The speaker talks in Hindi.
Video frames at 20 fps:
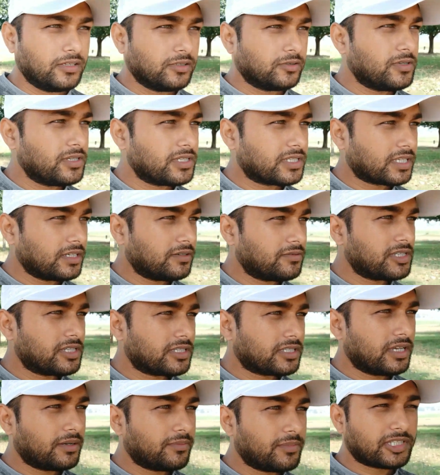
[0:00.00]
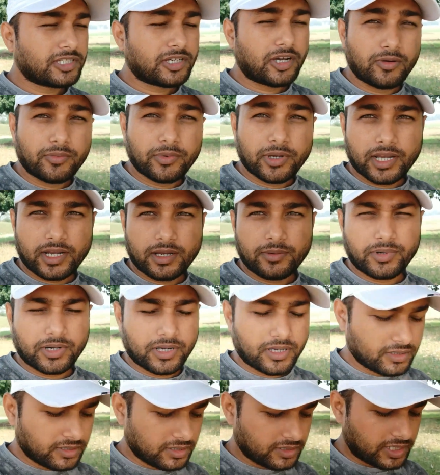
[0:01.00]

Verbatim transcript: तो इसके वजह से हमें छाँव में आना पड़ा